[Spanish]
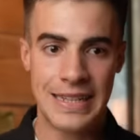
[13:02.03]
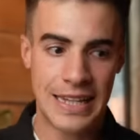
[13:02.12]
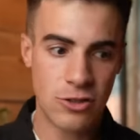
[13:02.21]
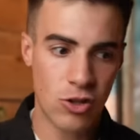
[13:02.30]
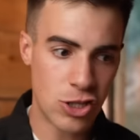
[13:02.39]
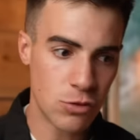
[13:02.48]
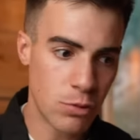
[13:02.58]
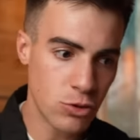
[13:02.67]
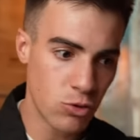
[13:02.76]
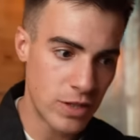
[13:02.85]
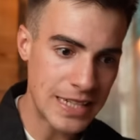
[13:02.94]
Tanto las
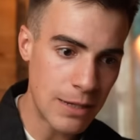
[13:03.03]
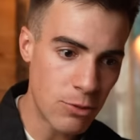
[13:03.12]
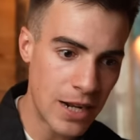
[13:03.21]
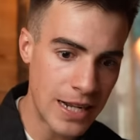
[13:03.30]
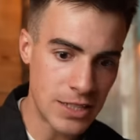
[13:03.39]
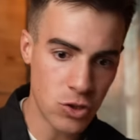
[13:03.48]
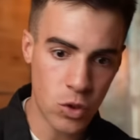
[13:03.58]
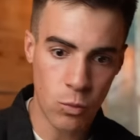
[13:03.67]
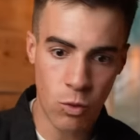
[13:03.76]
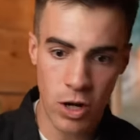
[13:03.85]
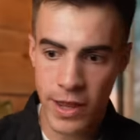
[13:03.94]
oportunidades laborales,
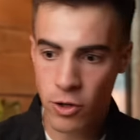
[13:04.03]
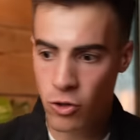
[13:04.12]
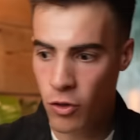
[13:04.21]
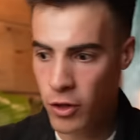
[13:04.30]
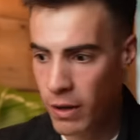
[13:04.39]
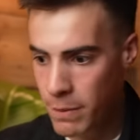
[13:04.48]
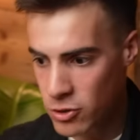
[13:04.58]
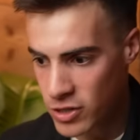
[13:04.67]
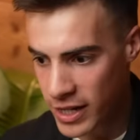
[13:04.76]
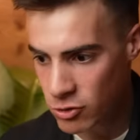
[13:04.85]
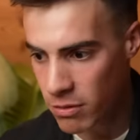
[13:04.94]
como a la hora de conocer a una persona que tú